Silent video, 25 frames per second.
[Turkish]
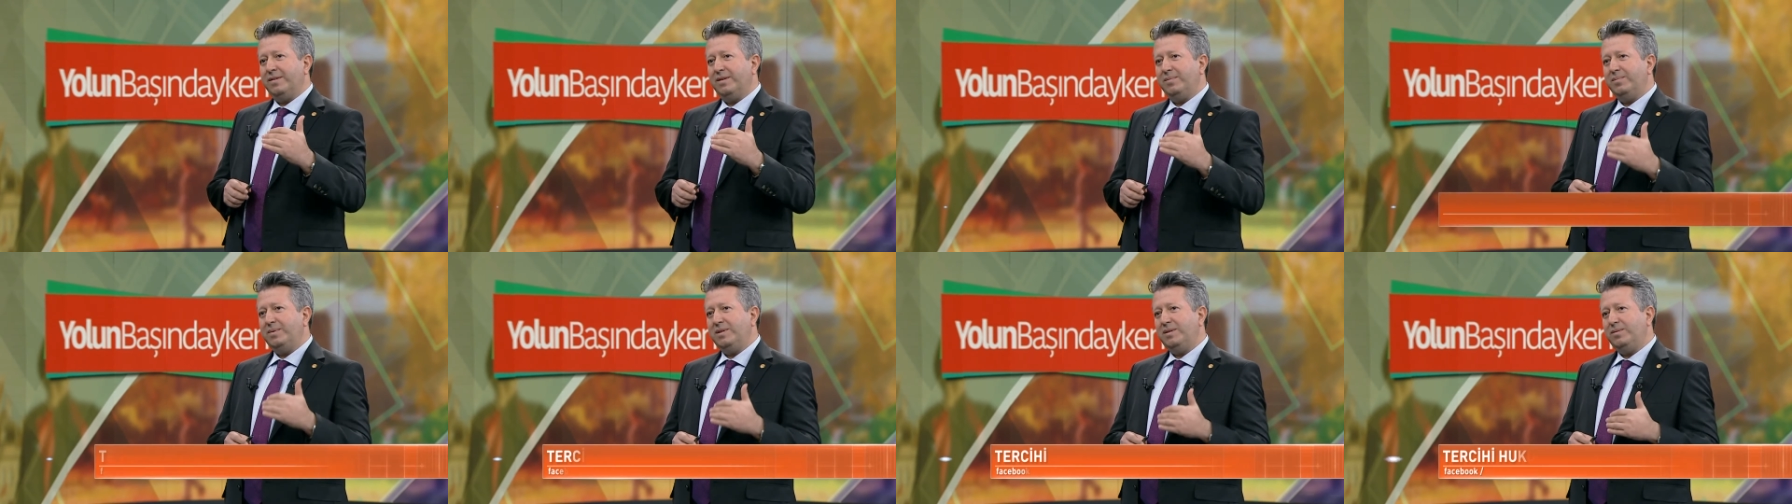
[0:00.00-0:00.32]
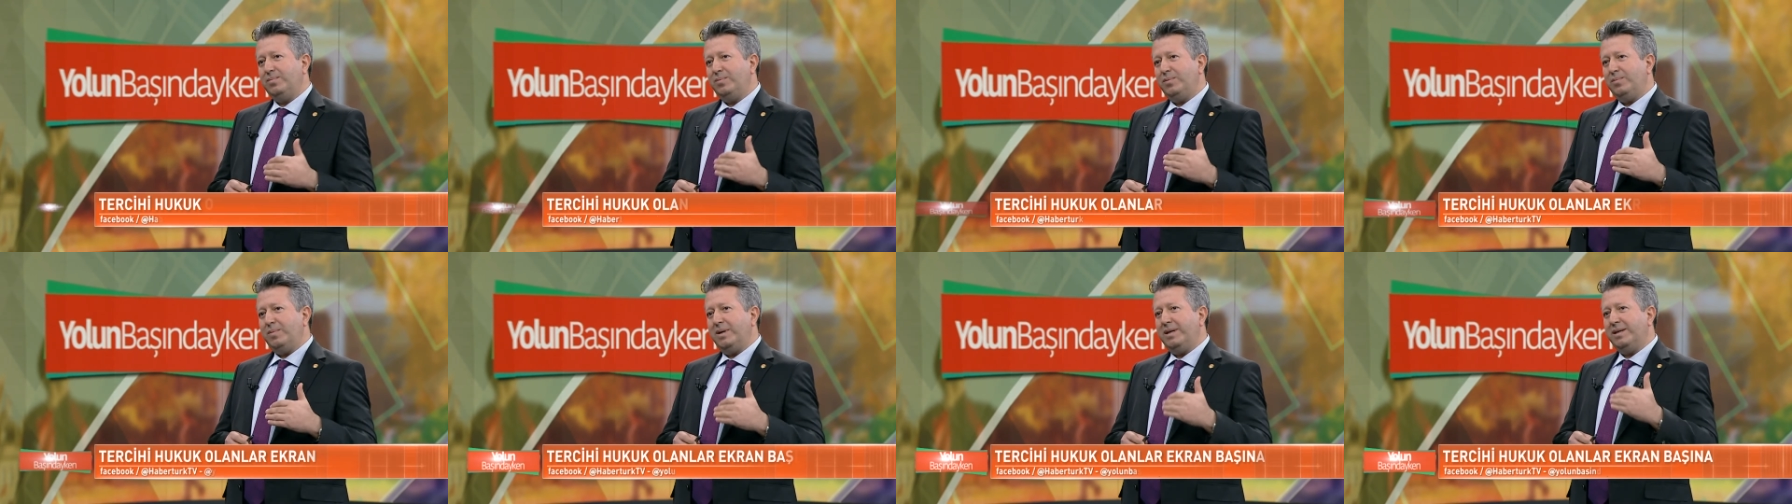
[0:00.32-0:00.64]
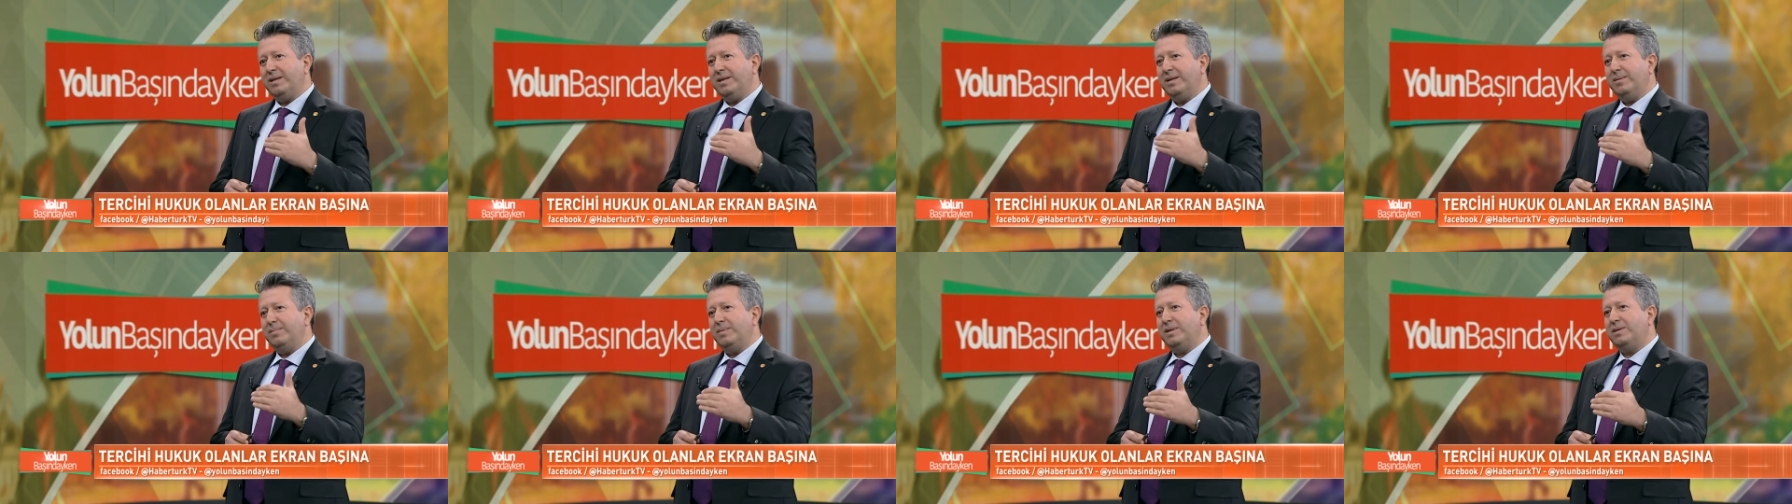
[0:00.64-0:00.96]
Ve biz bu
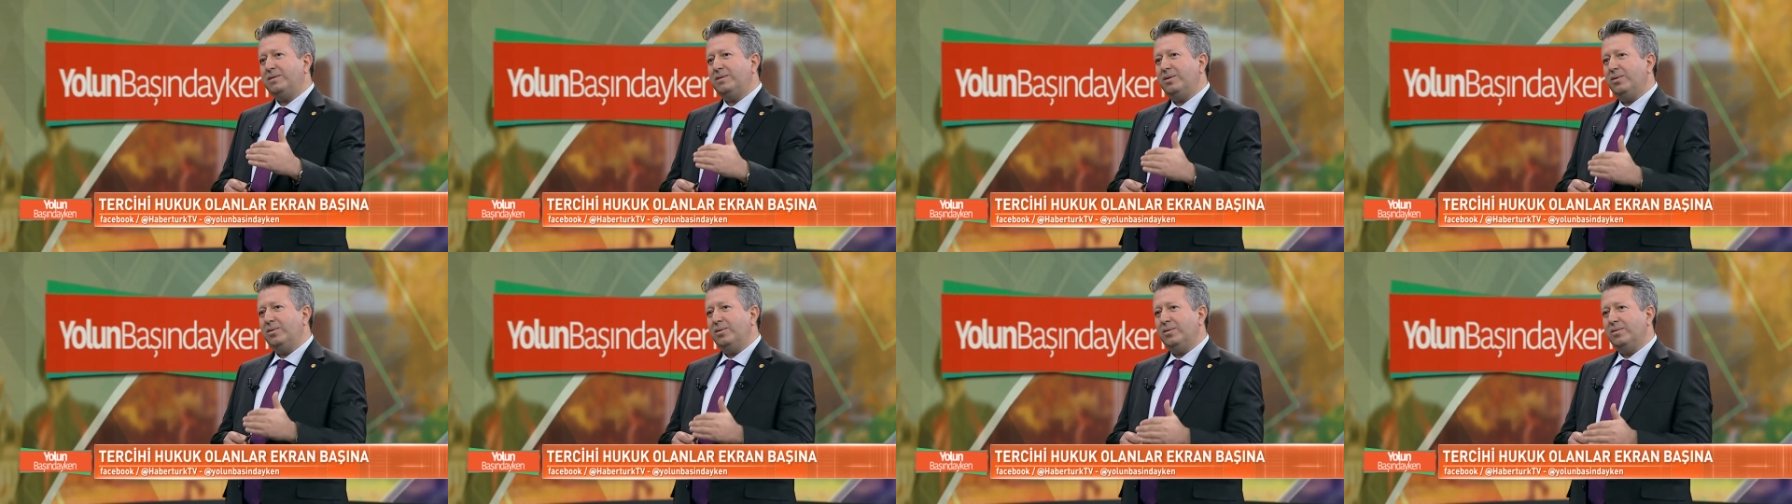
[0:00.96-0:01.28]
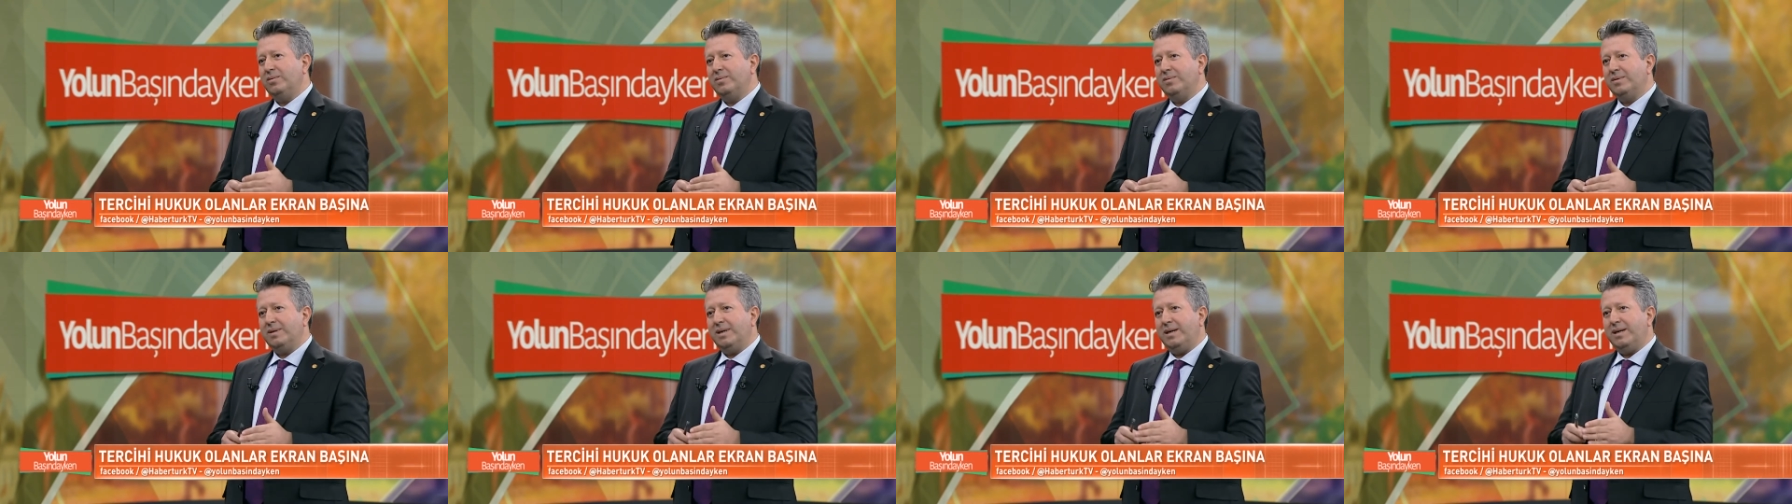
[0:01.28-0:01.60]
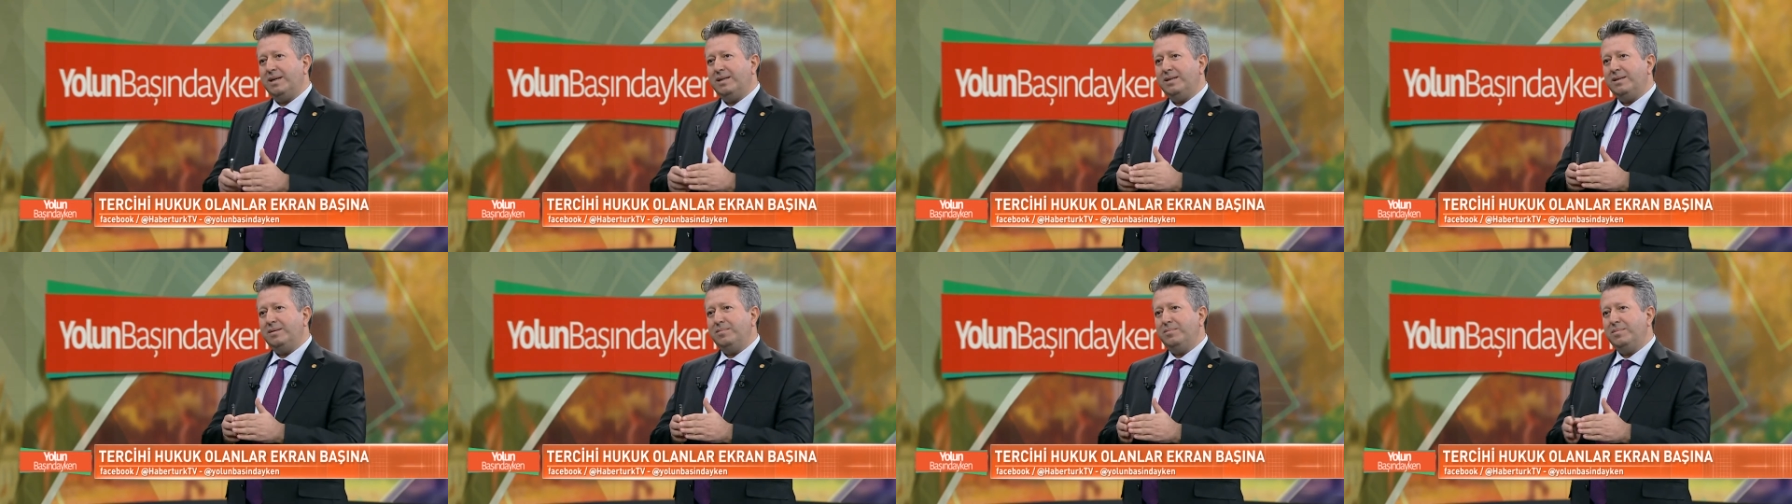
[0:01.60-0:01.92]
mahkeme salonunda
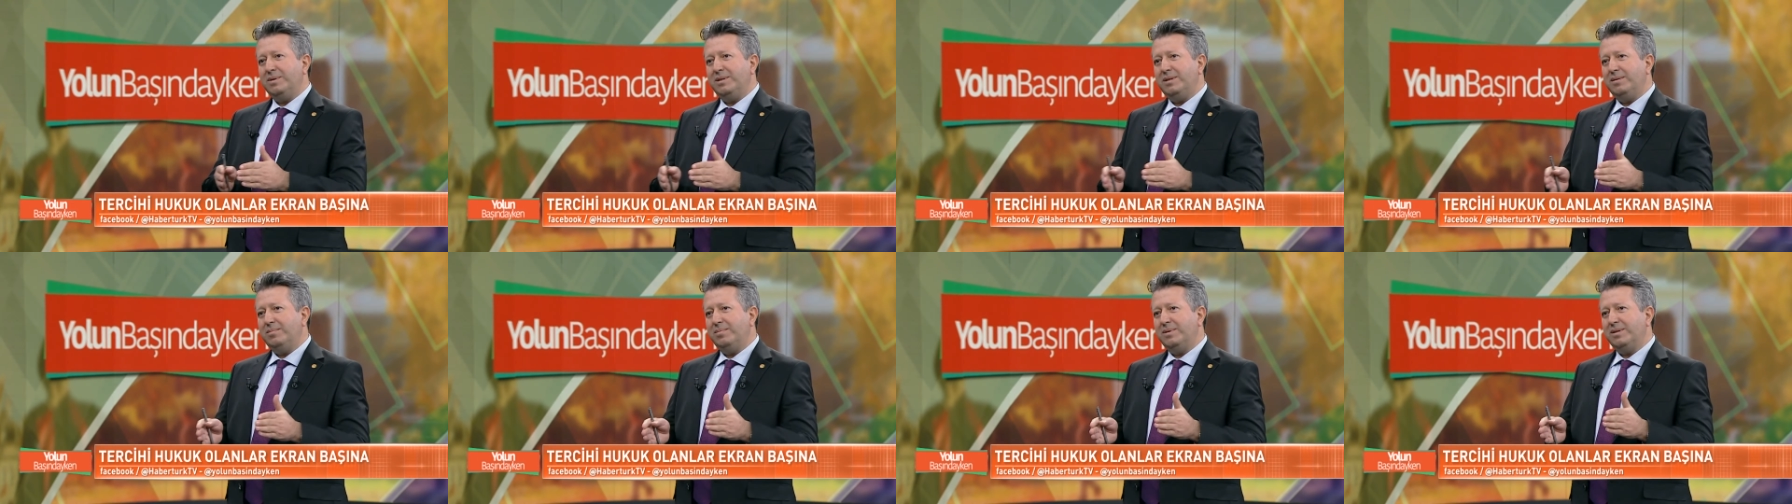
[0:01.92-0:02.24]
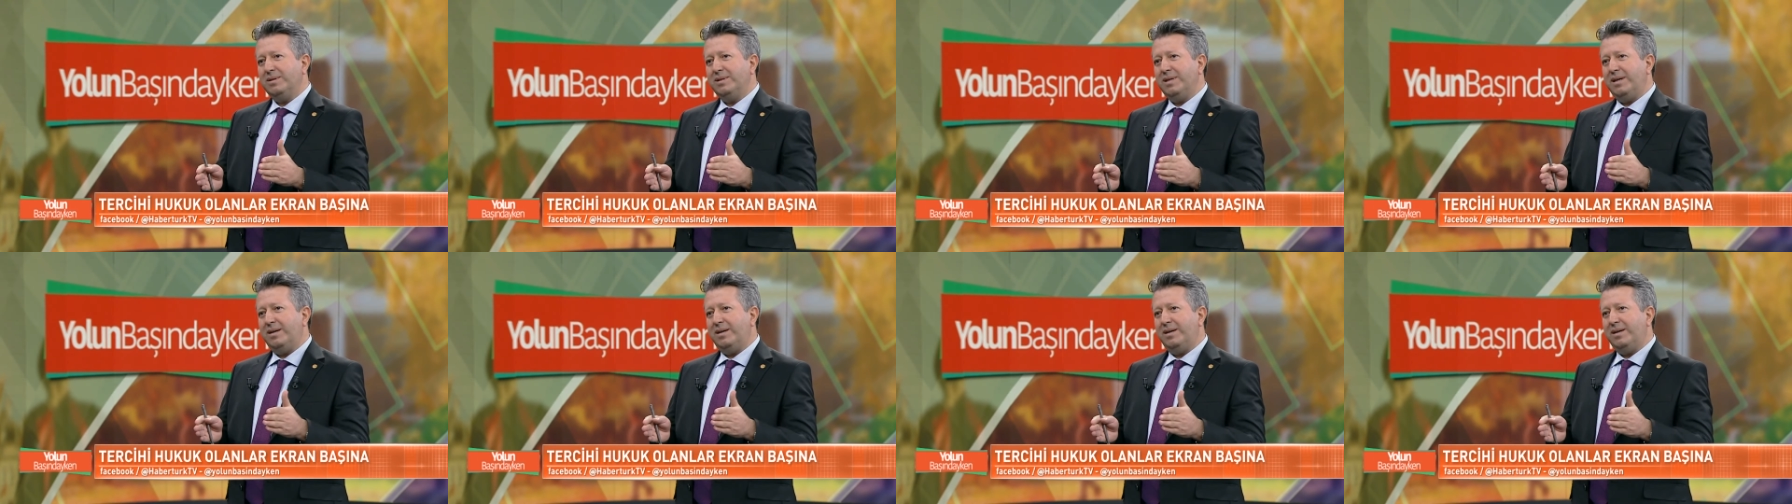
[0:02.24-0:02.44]
aynen birebir